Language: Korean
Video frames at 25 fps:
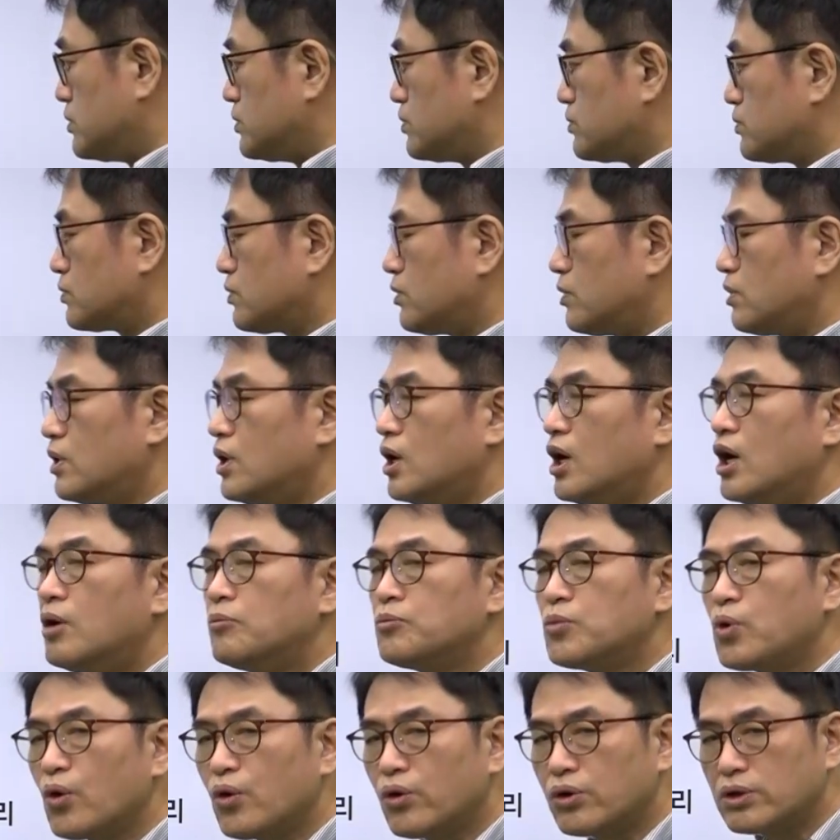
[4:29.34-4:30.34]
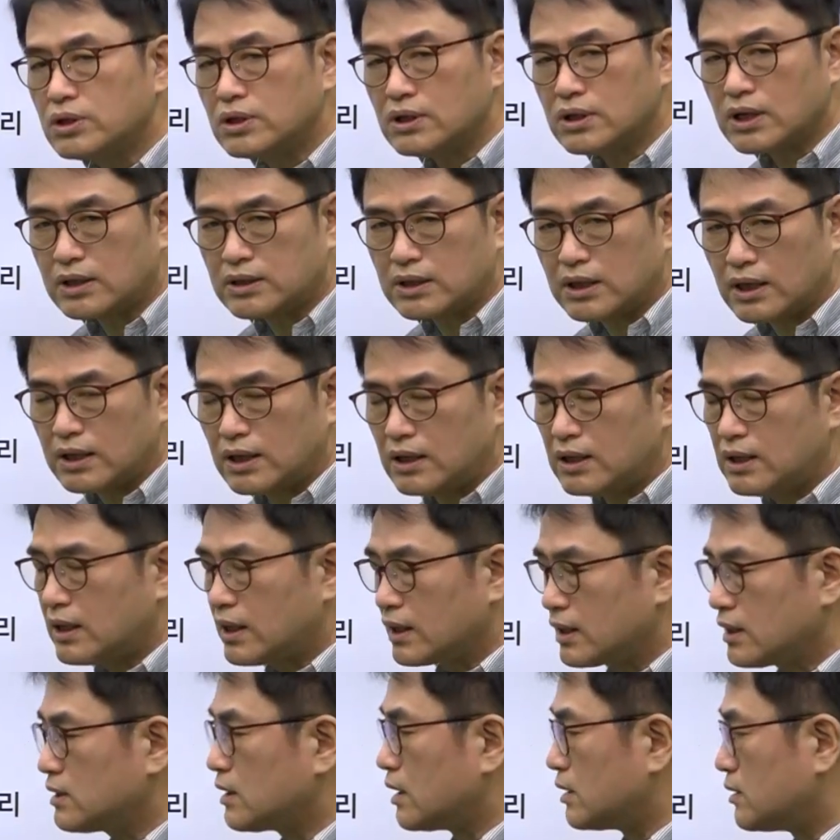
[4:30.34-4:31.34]
식으로 표현을 갖다가
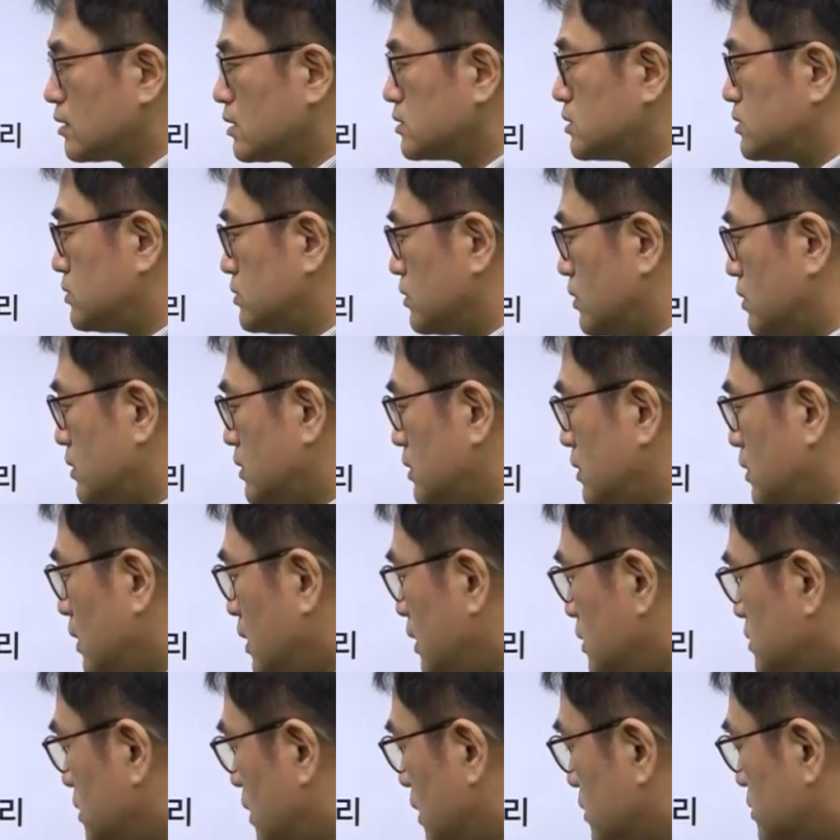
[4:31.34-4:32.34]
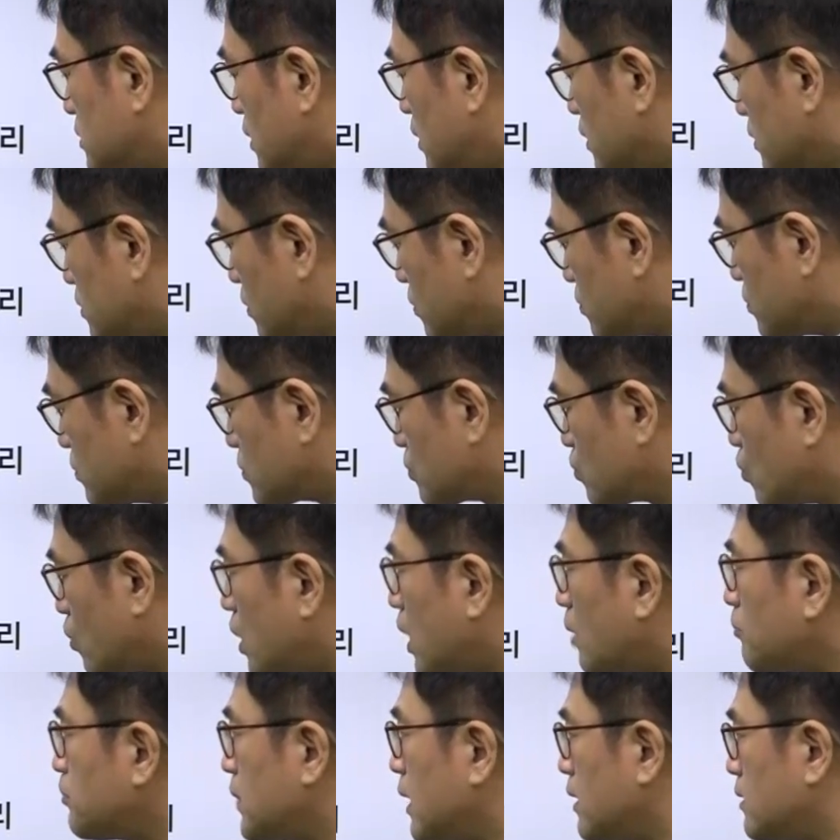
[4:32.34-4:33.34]
하게 되는 것이죠. 그래서 결국은
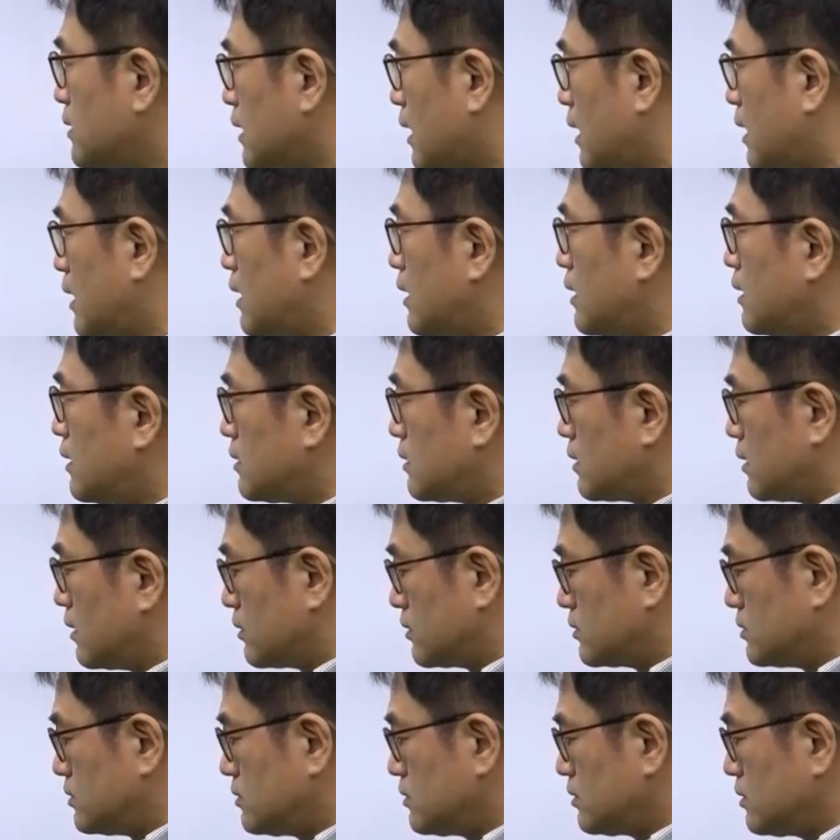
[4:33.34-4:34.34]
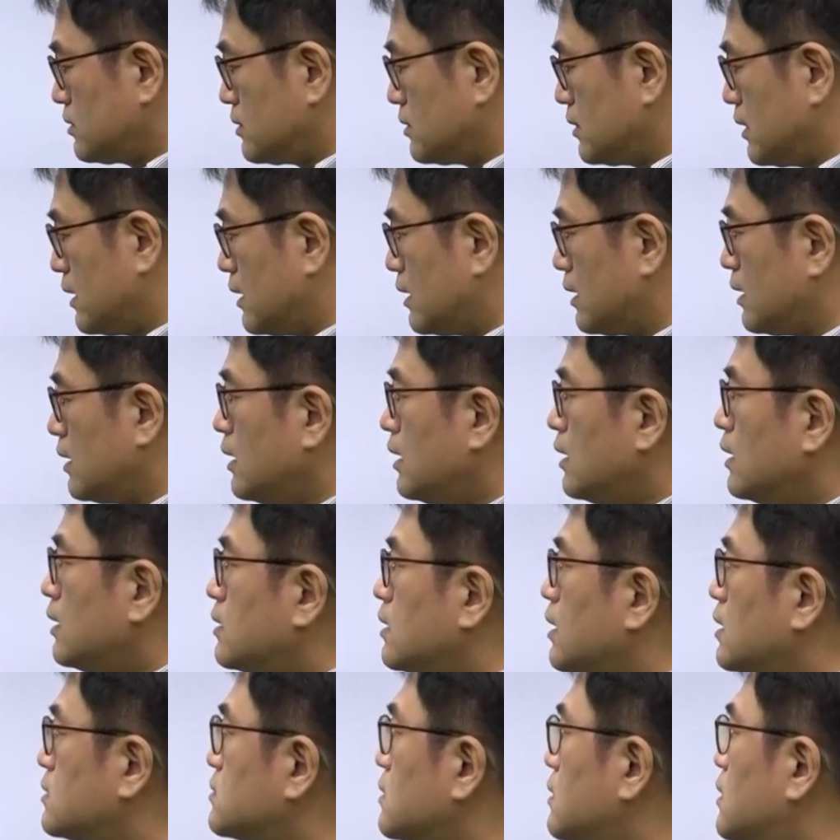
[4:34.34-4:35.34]
통합됐다라는 것이죠. 네.
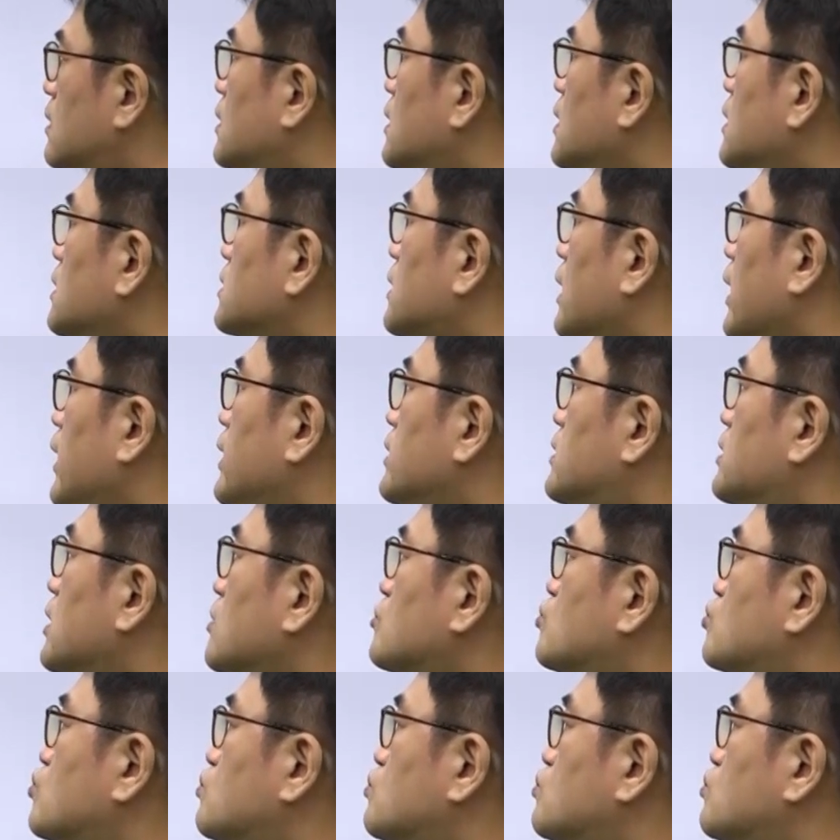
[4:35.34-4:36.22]
그래서 데이터